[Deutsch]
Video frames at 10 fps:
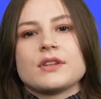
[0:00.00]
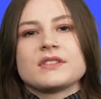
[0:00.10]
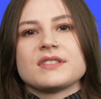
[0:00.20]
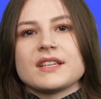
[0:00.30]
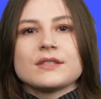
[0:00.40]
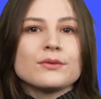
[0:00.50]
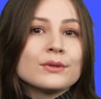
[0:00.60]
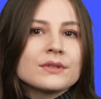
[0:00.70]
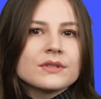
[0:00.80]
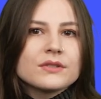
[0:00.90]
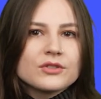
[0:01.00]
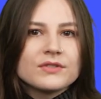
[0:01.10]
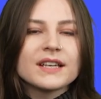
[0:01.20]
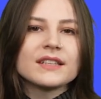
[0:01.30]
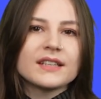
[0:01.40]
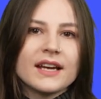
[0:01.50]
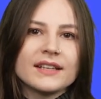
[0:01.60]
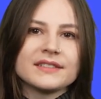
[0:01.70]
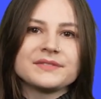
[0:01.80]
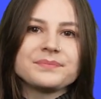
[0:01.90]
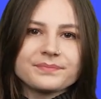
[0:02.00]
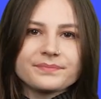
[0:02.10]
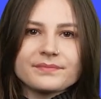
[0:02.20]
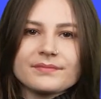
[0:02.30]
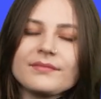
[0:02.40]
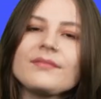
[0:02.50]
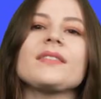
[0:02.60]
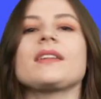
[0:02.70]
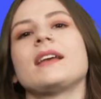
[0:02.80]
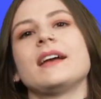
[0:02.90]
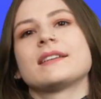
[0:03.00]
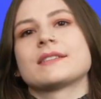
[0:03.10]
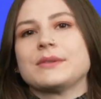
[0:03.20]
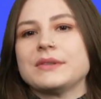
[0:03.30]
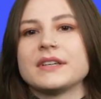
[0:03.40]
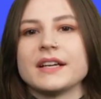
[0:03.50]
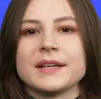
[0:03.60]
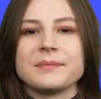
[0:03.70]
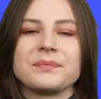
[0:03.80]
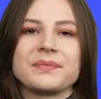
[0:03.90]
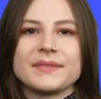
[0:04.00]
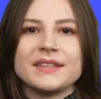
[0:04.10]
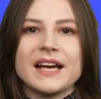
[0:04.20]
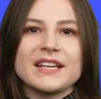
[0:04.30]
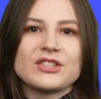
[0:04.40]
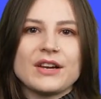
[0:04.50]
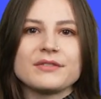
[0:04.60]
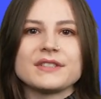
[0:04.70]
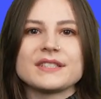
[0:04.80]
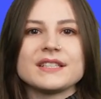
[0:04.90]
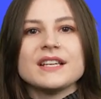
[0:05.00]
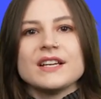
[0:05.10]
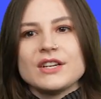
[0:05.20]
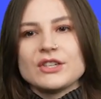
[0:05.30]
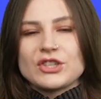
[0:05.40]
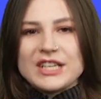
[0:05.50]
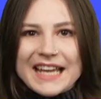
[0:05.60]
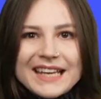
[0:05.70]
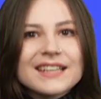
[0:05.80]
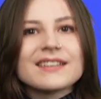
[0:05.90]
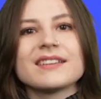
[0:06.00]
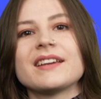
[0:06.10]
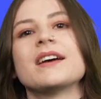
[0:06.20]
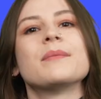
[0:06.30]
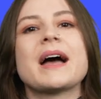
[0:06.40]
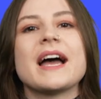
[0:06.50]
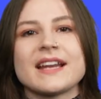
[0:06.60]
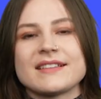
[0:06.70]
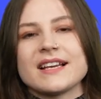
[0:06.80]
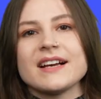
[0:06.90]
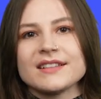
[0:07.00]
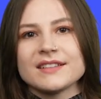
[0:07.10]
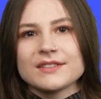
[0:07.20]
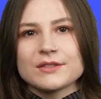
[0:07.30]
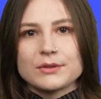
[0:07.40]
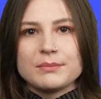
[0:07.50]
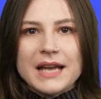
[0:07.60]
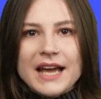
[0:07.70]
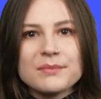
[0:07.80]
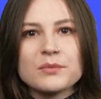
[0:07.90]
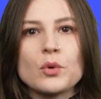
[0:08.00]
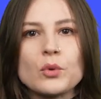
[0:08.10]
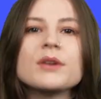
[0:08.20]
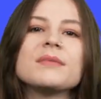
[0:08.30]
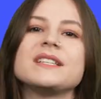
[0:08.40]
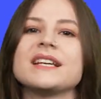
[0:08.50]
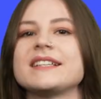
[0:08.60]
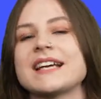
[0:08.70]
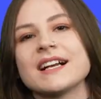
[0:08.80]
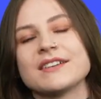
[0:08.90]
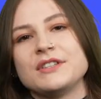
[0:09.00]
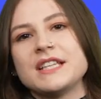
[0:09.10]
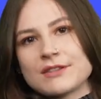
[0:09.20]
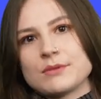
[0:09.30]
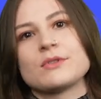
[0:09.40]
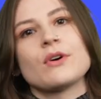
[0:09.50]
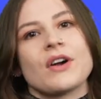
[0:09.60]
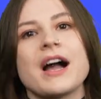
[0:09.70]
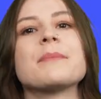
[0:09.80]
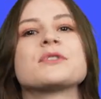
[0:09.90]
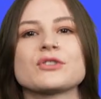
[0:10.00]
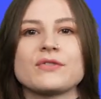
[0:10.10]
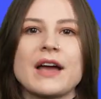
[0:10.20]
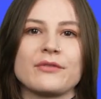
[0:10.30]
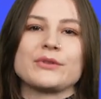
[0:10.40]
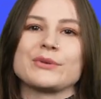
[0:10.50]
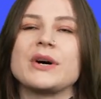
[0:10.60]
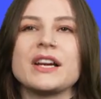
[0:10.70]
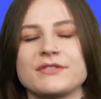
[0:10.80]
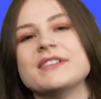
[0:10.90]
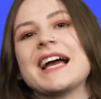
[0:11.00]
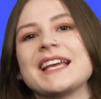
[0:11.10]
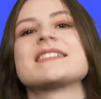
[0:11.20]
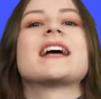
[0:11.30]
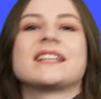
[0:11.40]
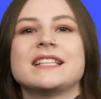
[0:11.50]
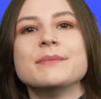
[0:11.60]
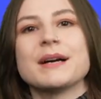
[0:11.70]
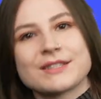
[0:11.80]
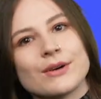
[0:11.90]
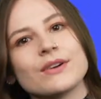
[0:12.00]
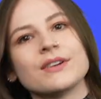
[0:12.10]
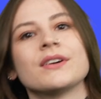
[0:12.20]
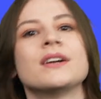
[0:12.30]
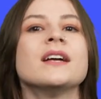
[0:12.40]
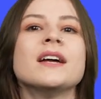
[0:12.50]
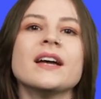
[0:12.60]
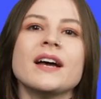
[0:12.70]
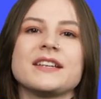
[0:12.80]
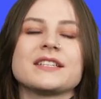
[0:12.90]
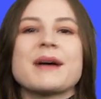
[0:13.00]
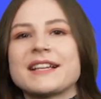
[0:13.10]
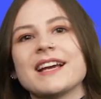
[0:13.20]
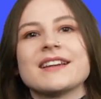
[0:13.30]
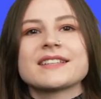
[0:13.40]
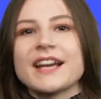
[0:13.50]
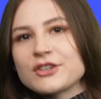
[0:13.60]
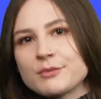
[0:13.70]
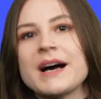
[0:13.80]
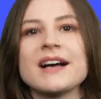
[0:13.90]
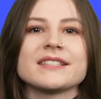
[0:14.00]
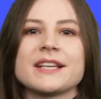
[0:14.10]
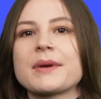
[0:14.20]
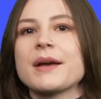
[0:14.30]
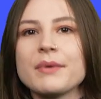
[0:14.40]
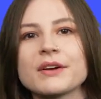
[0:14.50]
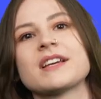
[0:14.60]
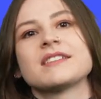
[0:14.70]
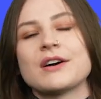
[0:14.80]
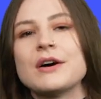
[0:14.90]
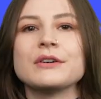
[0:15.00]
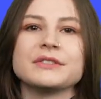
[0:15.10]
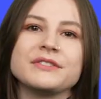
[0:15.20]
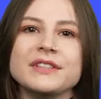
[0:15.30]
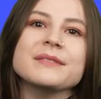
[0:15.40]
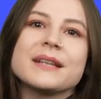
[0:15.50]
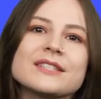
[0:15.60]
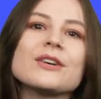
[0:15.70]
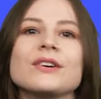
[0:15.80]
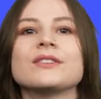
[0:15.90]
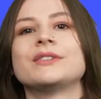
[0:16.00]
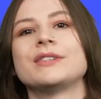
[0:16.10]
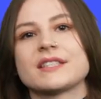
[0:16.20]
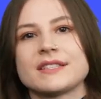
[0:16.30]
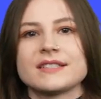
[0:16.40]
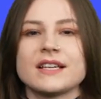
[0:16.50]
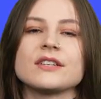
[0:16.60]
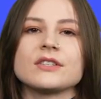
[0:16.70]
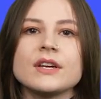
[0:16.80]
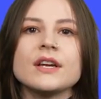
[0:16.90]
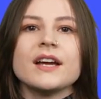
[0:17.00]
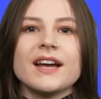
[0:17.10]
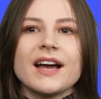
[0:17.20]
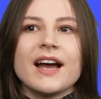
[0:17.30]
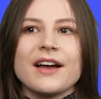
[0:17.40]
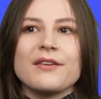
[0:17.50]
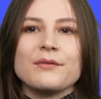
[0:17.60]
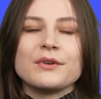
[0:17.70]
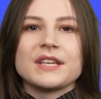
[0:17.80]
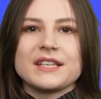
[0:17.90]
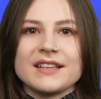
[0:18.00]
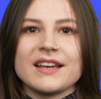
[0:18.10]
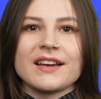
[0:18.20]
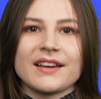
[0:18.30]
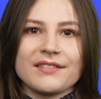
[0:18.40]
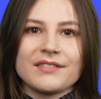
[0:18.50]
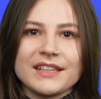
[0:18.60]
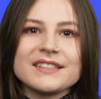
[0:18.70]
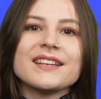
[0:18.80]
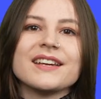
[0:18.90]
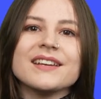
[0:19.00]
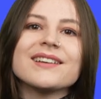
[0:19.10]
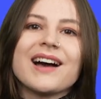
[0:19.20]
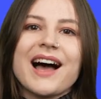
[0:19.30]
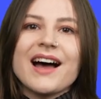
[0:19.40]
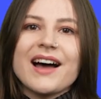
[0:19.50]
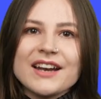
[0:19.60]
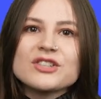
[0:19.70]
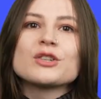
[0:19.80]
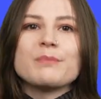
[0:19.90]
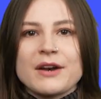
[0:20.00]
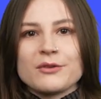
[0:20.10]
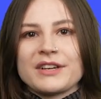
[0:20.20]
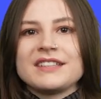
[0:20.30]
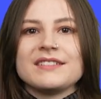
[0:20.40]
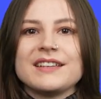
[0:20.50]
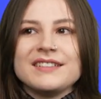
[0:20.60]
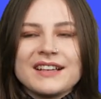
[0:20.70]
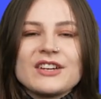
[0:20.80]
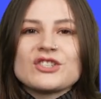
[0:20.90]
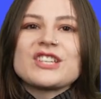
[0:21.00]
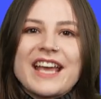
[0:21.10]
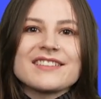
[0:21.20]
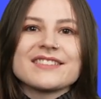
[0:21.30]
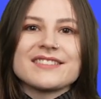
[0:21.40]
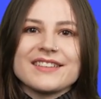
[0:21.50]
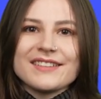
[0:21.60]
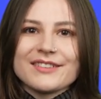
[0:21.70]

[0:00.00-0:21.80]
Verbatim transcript: Konzentrationsschwierigkeiten also ähm, ja, ich schaffe es schlecht, äh, bei einer Sache zu bleiben, ohne mit den Gedanken wieder zum Zocken abzuschweifen. So, ah, ich will ja jetzt eigentlich lieber zocken. Das macht ja alles keinen Spaß. Ich habe keinen Bock da drauf. Ich will lieber zocken. Und das ist dann ähm, wirklich eine richtige innere Anspannung, innerer Stress.